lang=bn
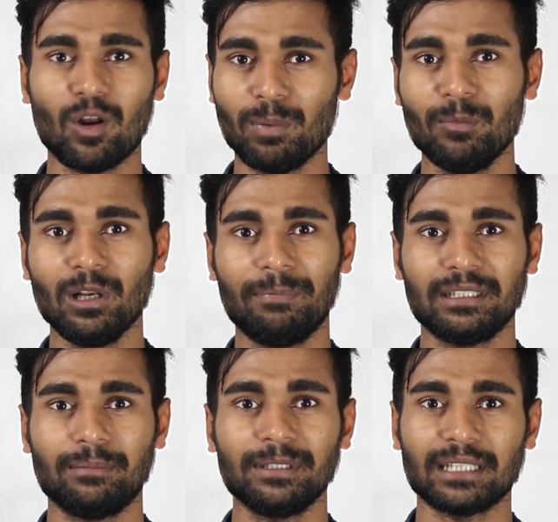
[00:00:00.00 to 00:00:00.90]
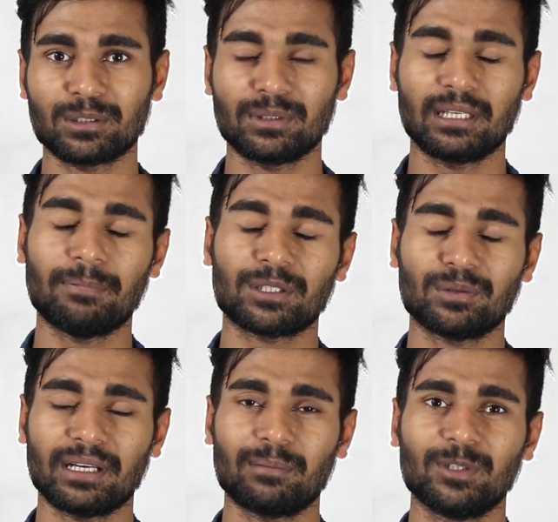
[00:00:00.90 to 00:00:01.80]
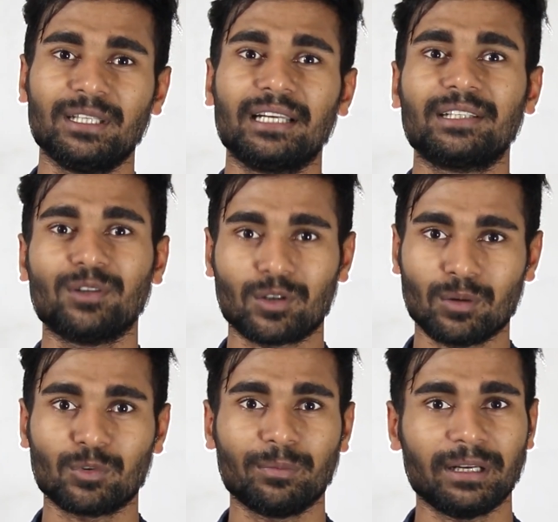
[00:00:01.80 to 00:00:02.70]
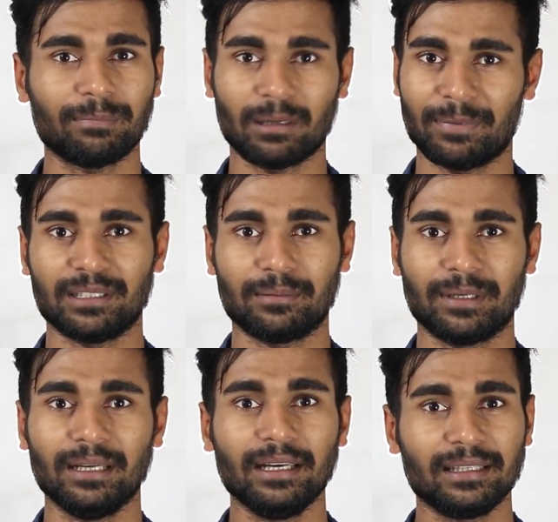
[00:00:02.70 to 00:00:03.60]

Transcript: অল্প মূল্যে পেয়ে যাবেন চারশো থেকে পাঁচশো টাকার মধ্যে একটি ডট কম ডোমেইন আপনারা পেয়ে যাবেন